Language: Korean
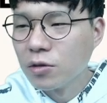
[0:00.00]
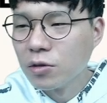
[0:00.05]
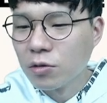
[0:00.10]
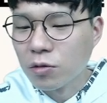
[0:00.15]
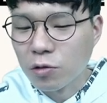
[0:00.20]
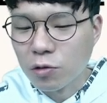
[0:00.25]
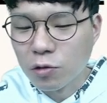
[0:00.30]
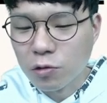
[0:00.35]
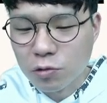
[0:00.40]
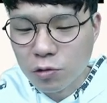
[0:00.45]

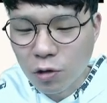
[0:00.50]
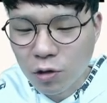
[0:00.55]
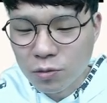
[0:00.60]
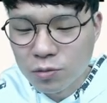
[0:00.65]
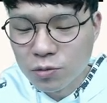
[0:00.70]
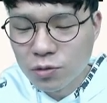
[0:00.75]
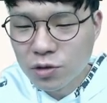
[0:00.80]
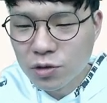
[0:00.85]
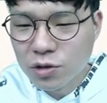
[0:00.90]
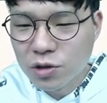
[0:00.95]
어,
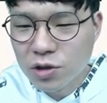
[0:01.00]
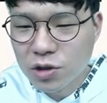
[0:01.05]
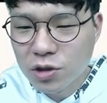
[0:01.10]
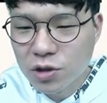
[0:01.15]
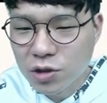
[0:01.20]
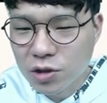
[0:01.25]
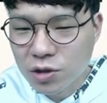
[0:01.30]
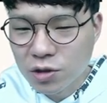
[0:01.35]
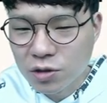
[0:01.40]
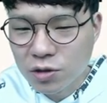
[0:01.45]

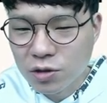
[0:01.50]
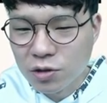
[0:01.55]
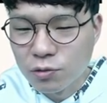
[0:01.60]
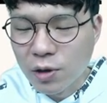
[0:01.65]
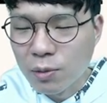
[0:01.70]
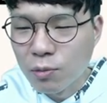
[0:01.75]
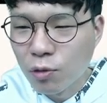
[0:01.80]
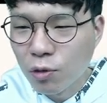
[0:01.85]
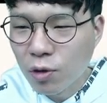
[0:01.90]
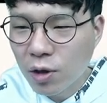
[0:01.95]
여러분들이 그
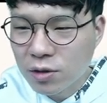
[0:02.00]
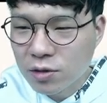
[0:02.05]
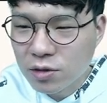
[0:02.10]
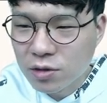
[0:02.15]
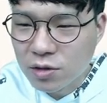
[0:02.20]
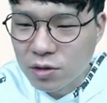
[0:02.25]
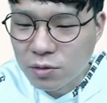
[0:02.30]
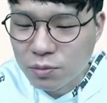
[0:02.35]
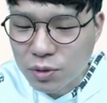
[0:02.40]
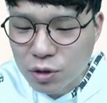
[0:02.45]
외모라는
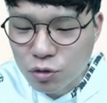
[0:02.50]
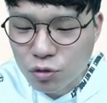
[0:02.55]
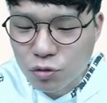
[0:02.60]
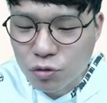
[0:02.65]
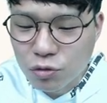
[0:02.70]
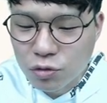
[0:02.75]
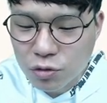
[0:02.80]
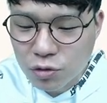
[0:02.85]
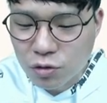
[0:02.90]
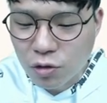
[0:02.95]
그
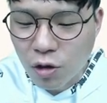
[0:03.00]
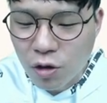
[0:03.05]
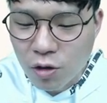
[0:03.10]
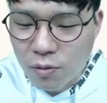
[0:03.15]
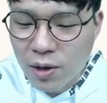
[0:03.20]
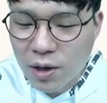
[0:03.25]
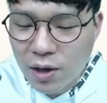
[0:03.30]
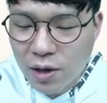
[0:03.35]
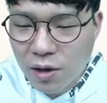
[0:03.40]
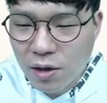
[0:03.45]
비중을
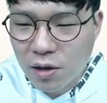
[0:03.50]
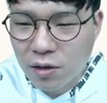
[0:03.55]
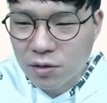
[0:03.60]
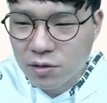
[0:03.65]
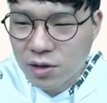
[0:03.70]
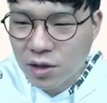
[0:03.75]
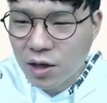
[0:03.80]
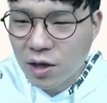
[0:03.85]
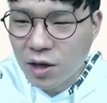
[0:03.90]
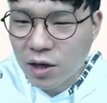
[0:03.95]
얼마나
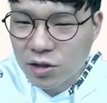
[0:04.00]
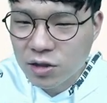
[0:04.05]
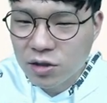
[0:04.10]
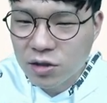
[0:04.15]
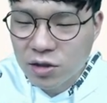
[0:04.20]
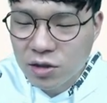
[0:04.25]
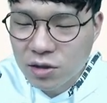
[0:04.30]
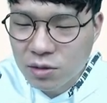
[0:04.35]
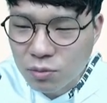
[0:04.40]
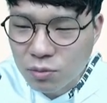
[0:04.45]
생각하시는지는